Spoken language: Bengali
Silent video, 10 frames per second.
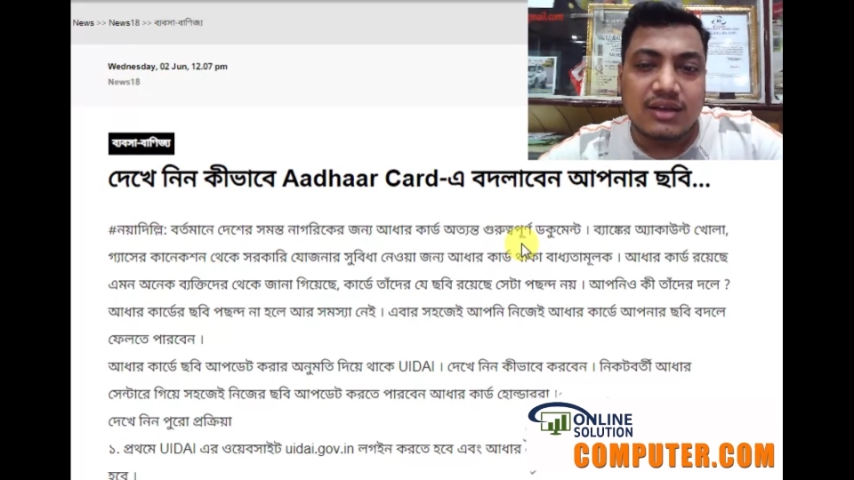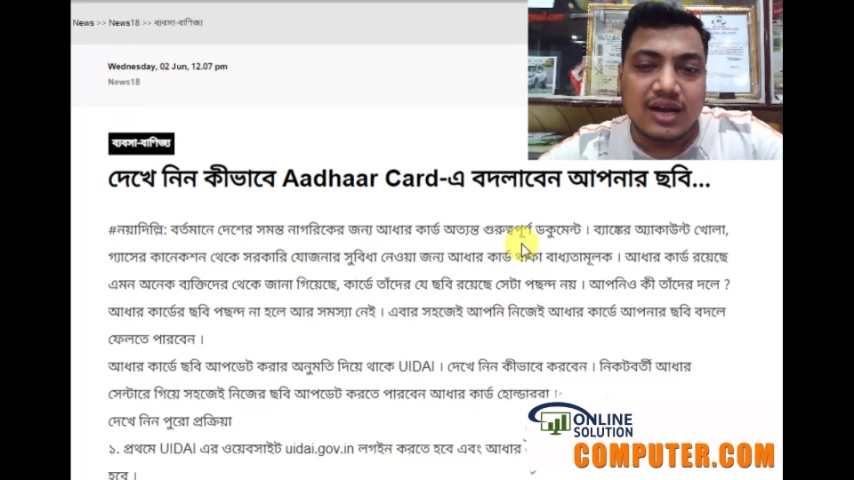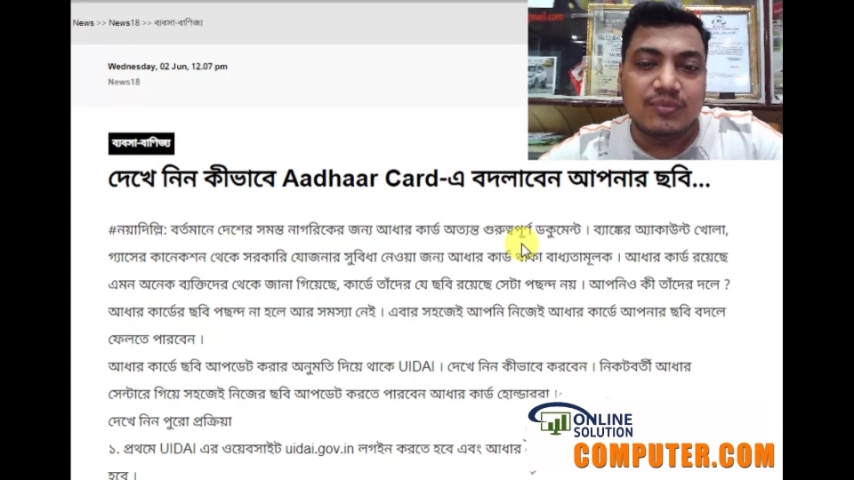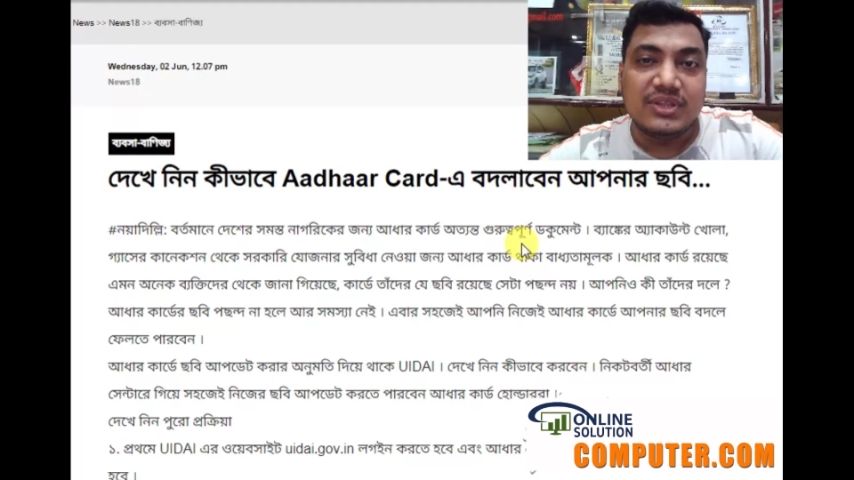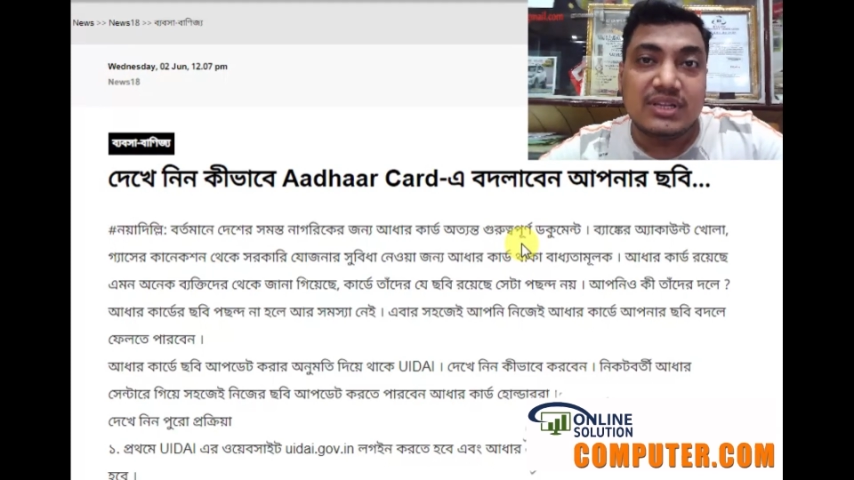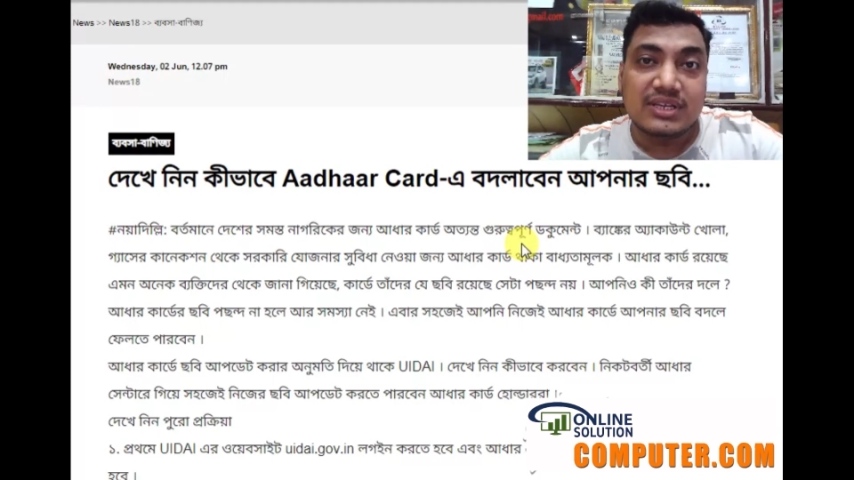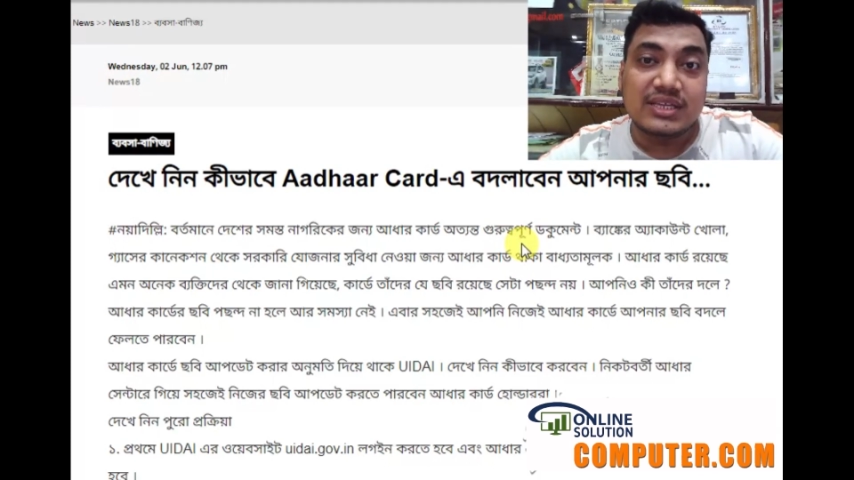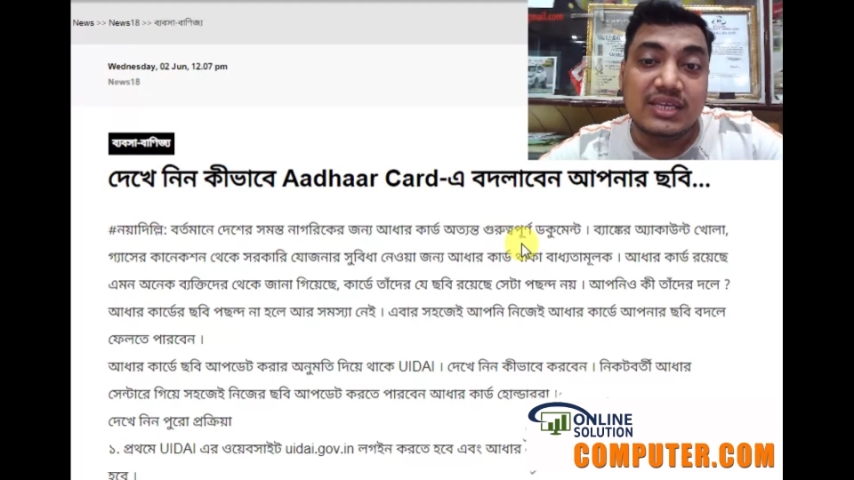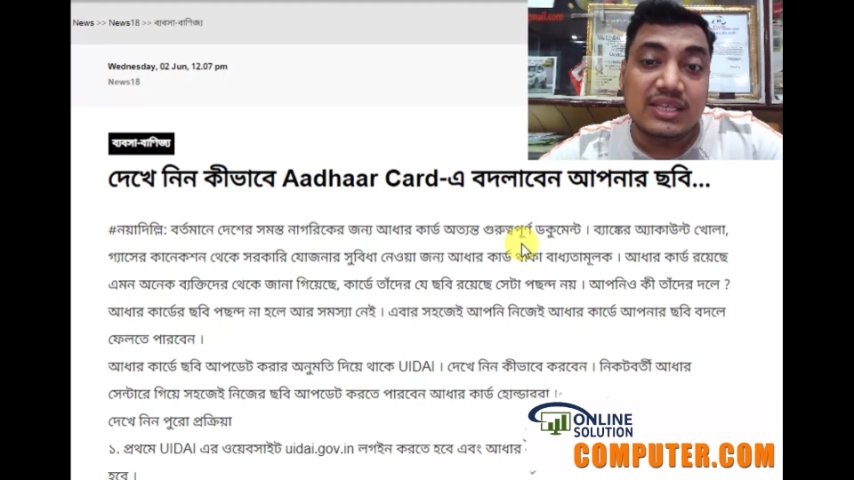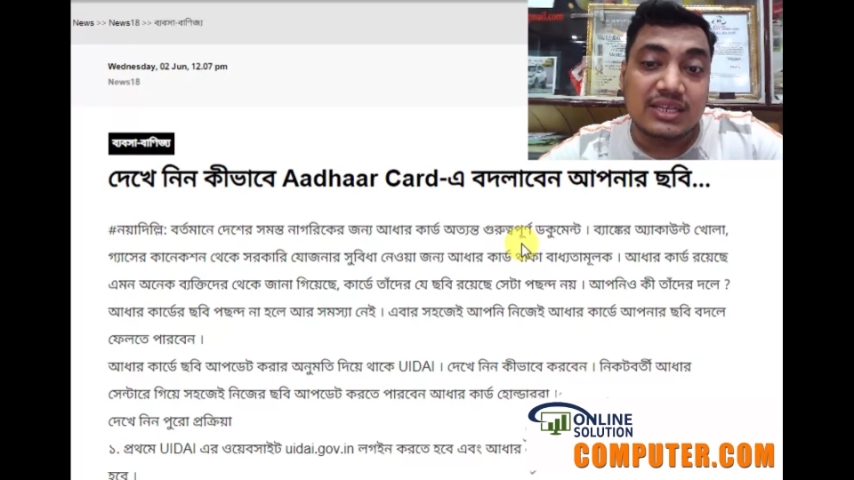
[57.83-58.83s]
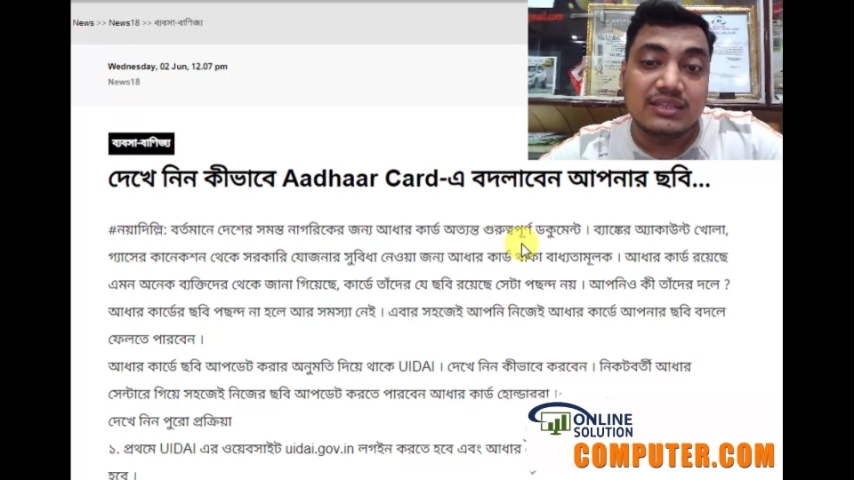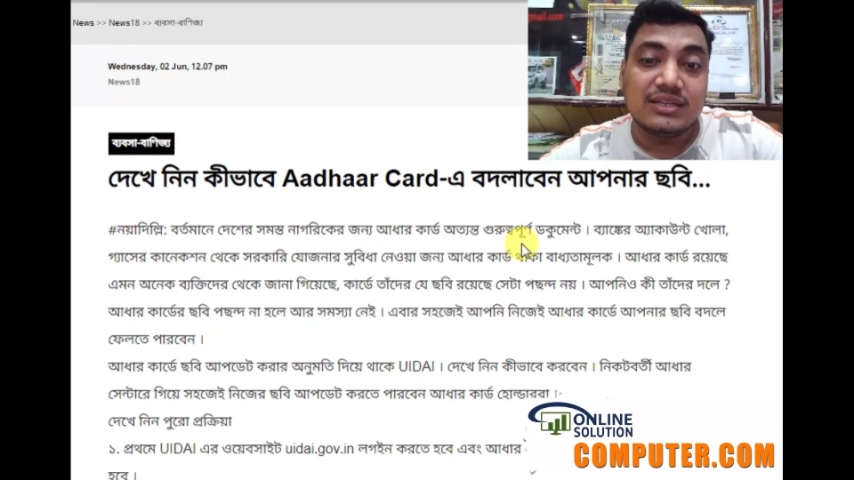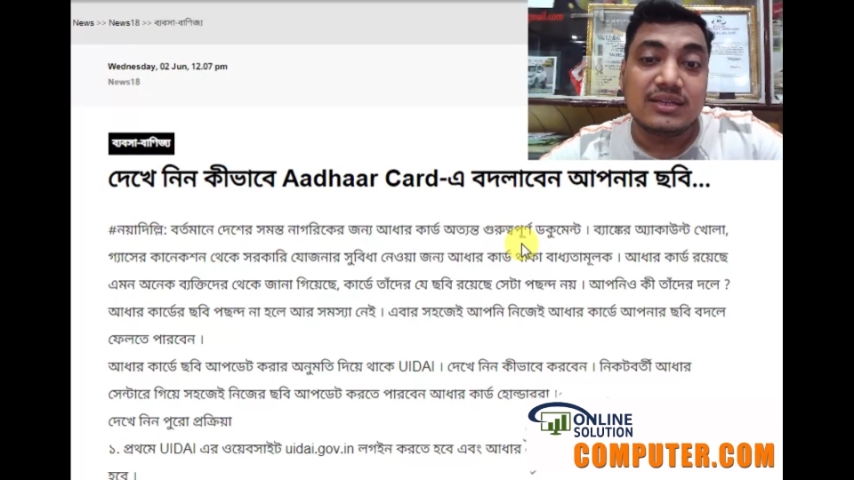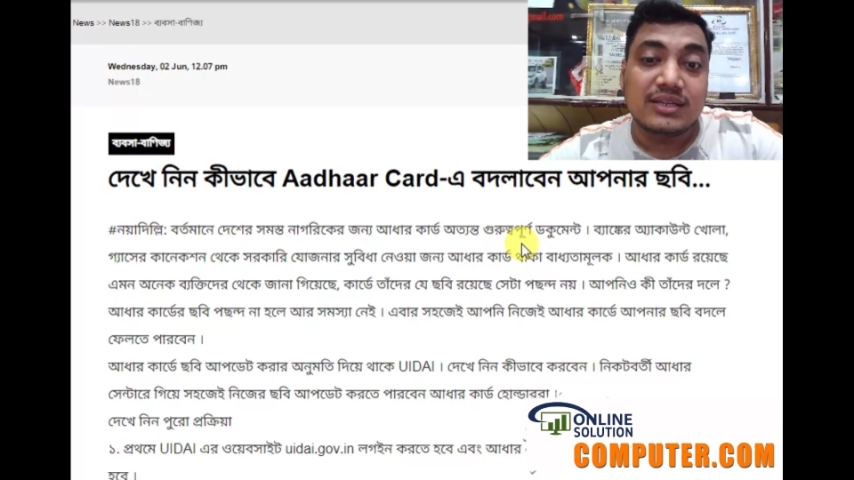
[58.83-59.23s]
আপনি তাহলে কি তাদের